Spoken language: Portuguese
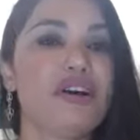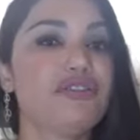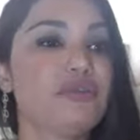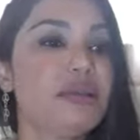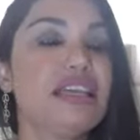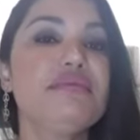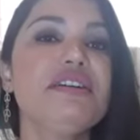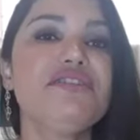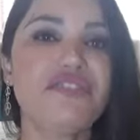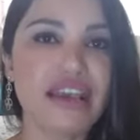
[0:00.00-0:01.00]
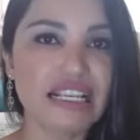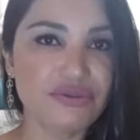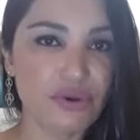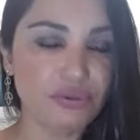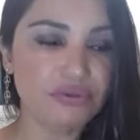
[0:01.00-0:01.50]
o perfume que me
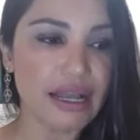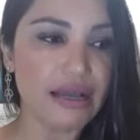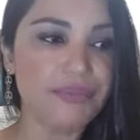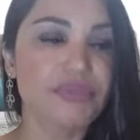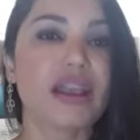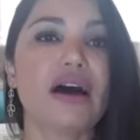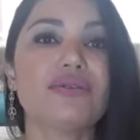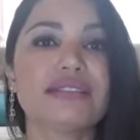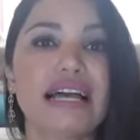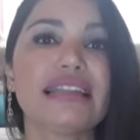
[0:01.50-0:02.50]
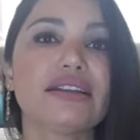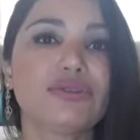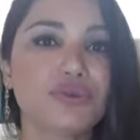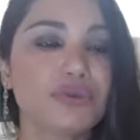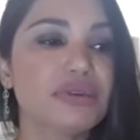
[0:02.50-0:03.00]
fez voltar a usar a
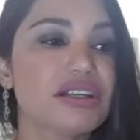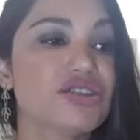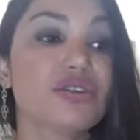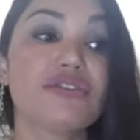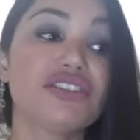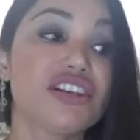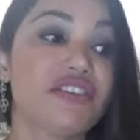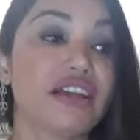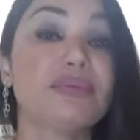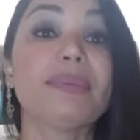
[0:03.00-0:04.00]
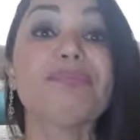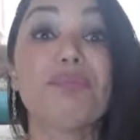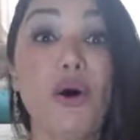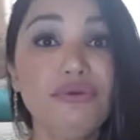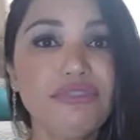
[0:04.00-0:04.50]
Natura. De novo, eu tinha ficado um
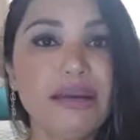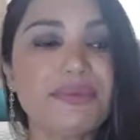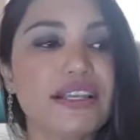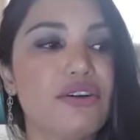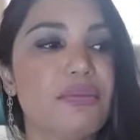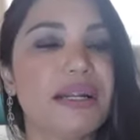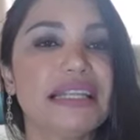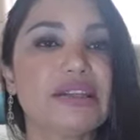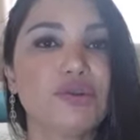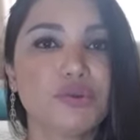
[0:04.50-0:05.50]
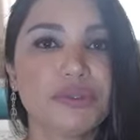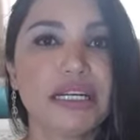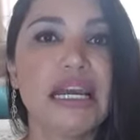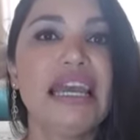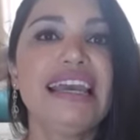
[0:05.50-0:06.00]
bom tempo sem comprar
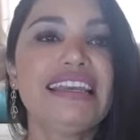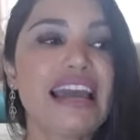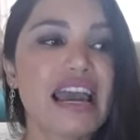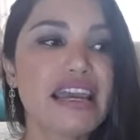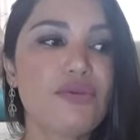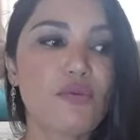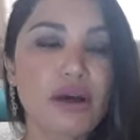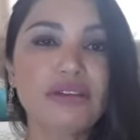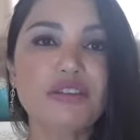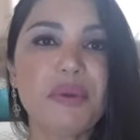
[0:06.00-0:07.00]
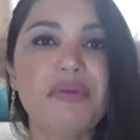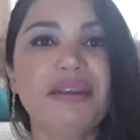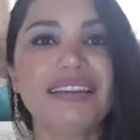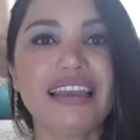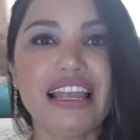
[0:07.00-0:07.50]
Natura. E aí, quando eu
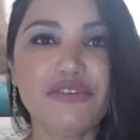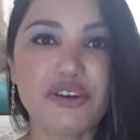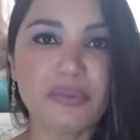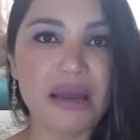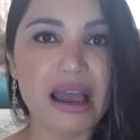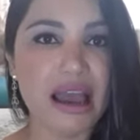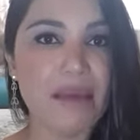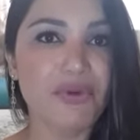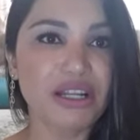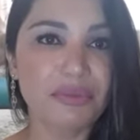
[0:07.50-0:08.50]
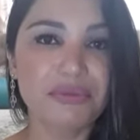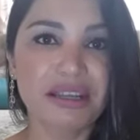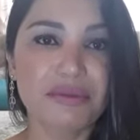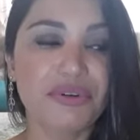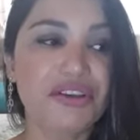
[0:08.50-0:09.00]
experimentei ele, foi amor à
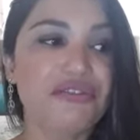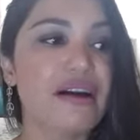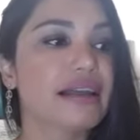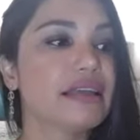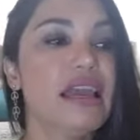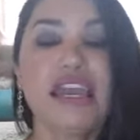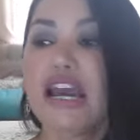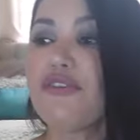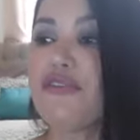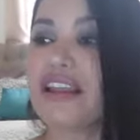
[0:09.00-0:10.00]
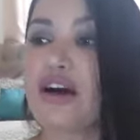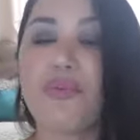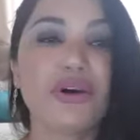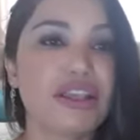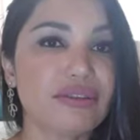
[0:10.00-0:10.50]
primeira borrifada. Eu vou falar um
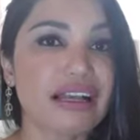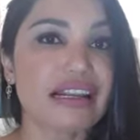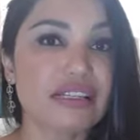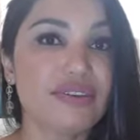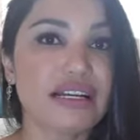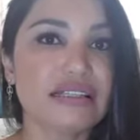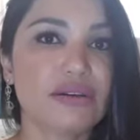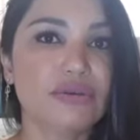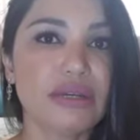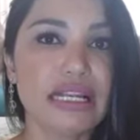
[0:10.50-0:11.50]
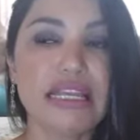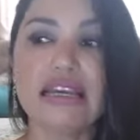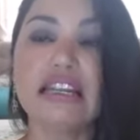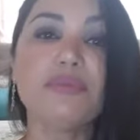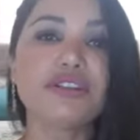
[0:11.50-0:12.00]
pouquinho da classificação do
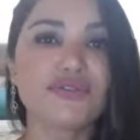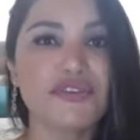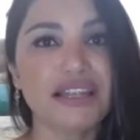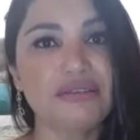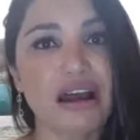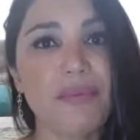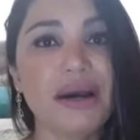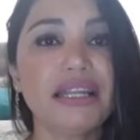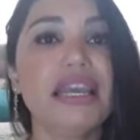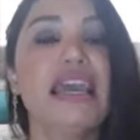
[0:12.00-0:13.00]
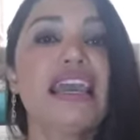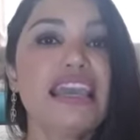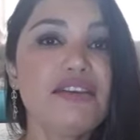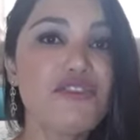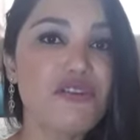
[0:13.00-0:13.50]
Ilia, depois eu vou falar do Armani
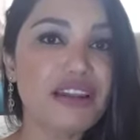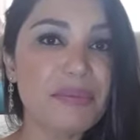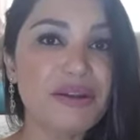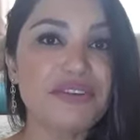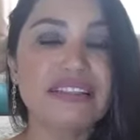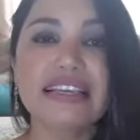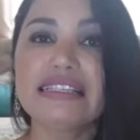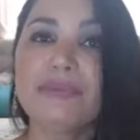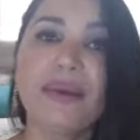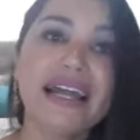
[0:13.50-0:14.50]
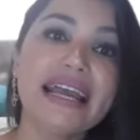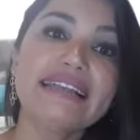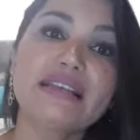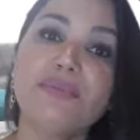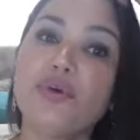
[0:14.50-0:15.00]
e vou falar para vocês se
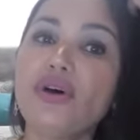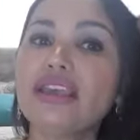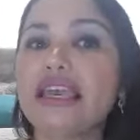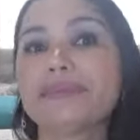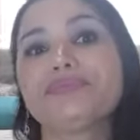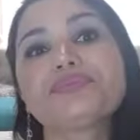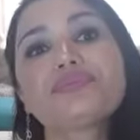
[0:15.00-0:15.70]
parecem. Por quê?